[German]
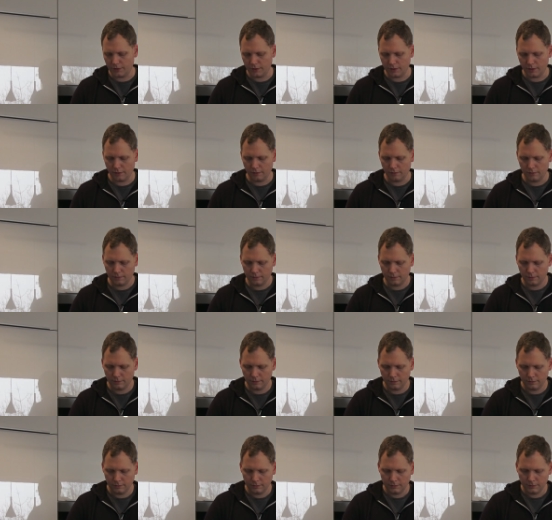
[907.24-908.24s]
sind
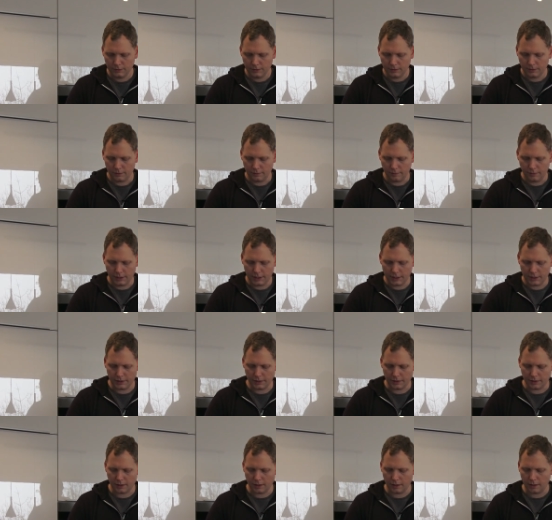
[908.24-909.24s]
wirklich
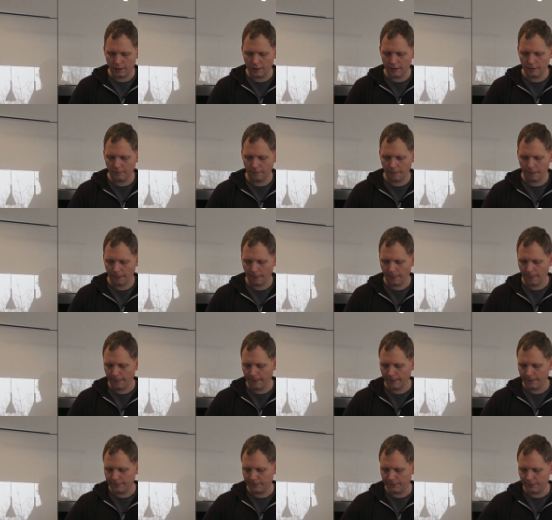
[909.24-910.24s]
nicht klein
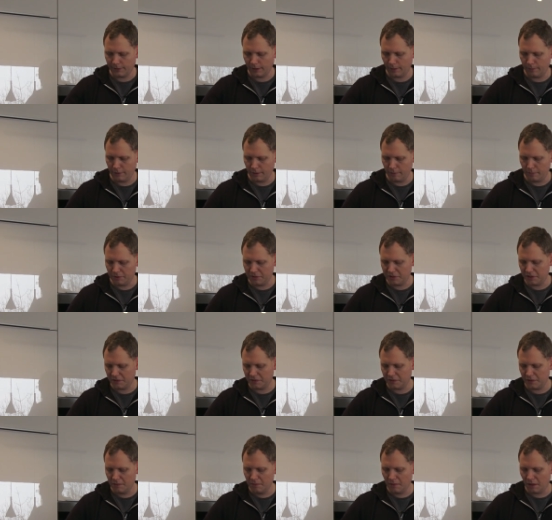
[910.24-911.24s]
und haben hier bis
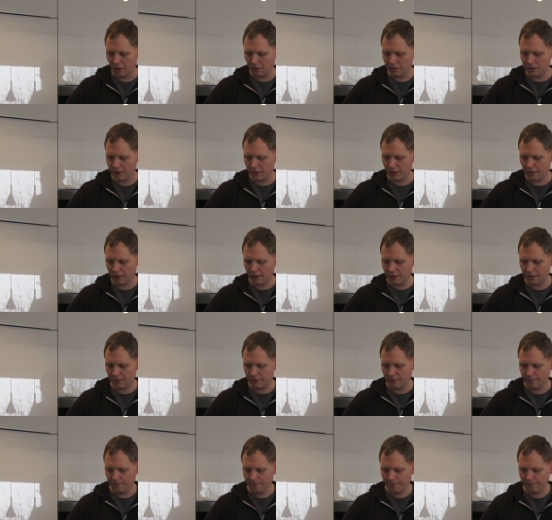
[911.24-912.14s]
jetzt immer ausgereicht.